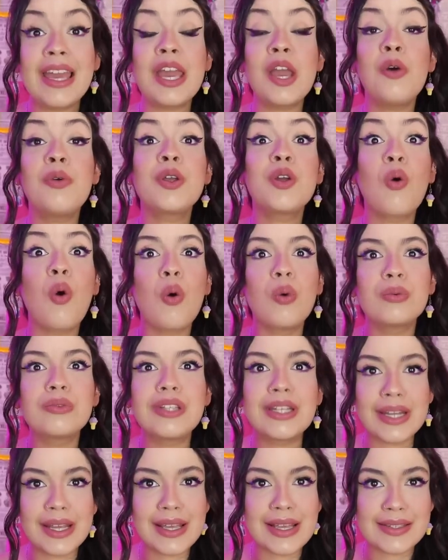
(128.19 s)
Eu
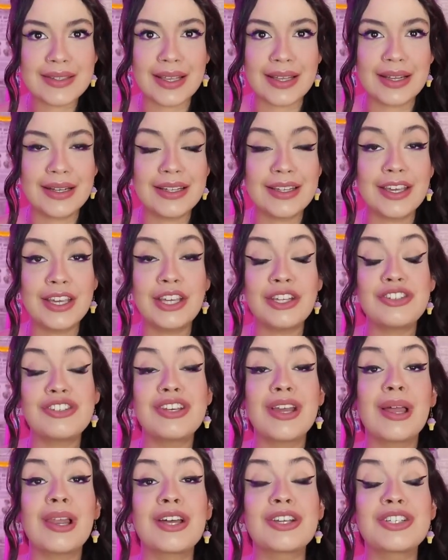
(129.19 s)
encontrei essa
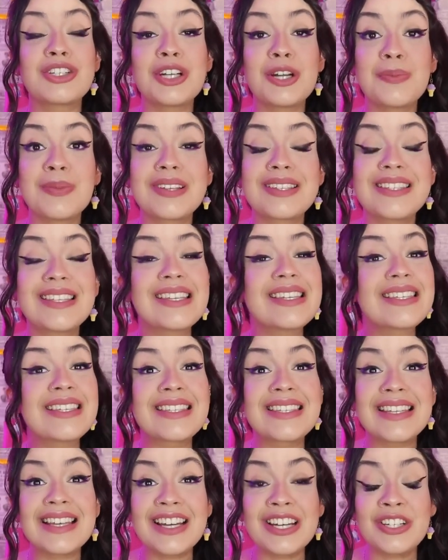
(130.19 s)
cliente e ela chama-se
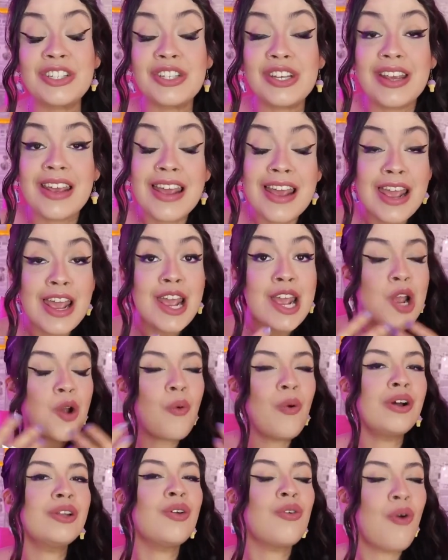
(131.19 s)
Sandy. E
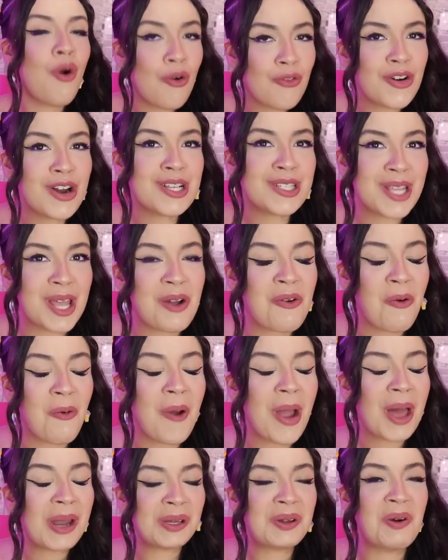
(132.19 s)
quando eu conversei
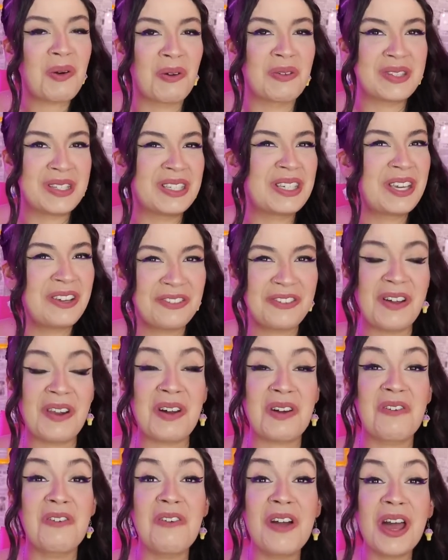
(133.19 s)
com ela, que eu consegui
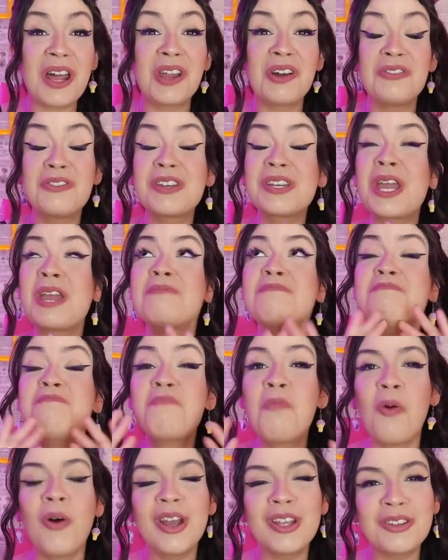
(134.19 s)
falar com ela, eu fiquei
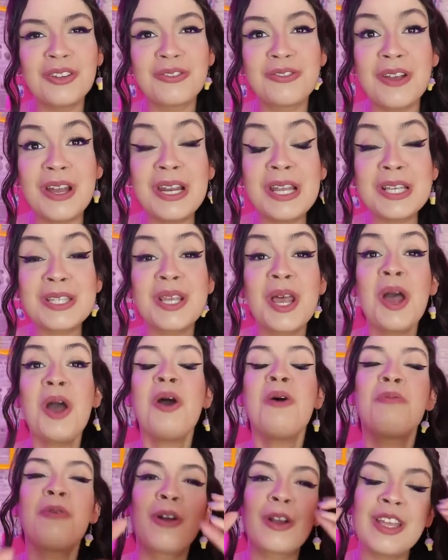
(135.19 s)
muito feliz
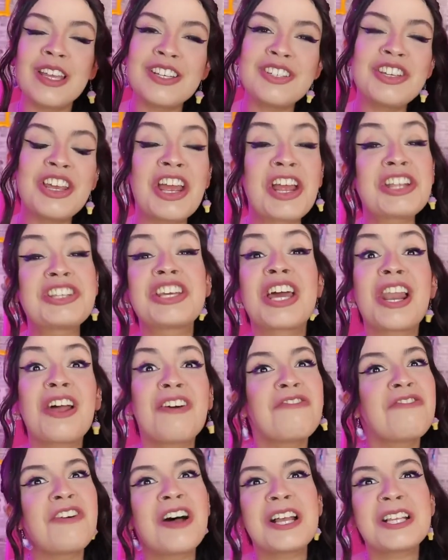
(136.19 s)
porque, gente, ela
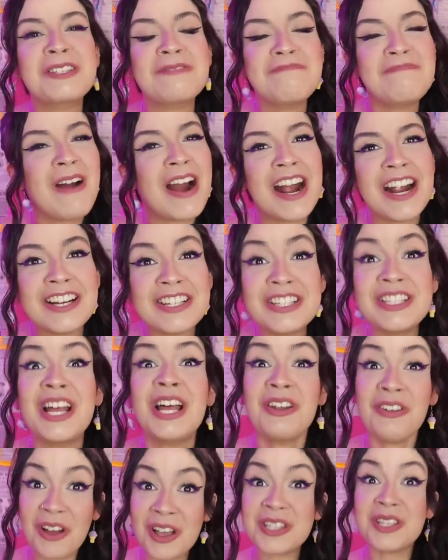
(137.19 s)
faz parte
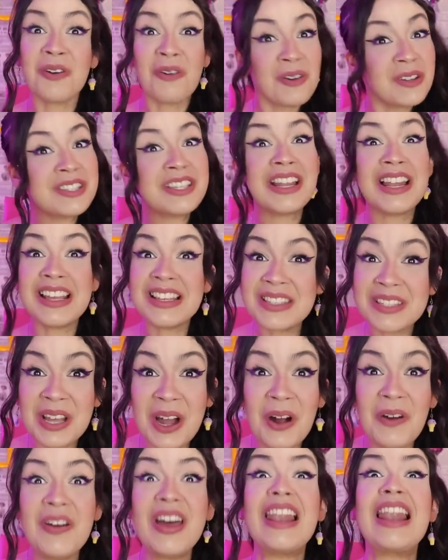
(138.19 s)
da nossa
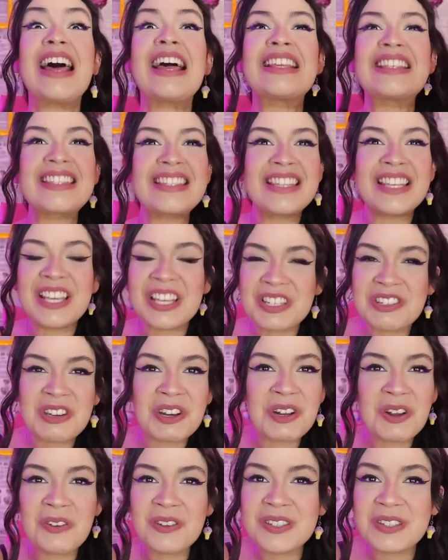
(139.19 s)
constelação show, então, ela assiste
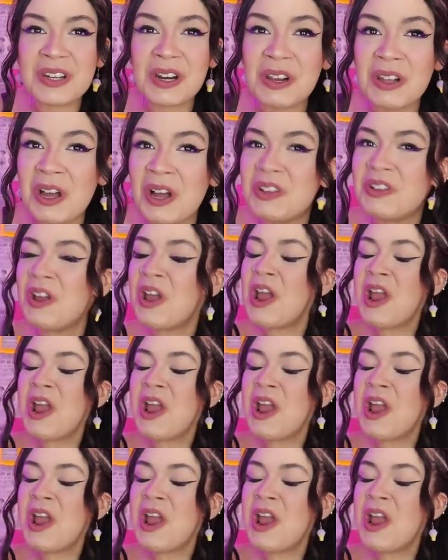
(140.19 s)
aqui o Estrelando.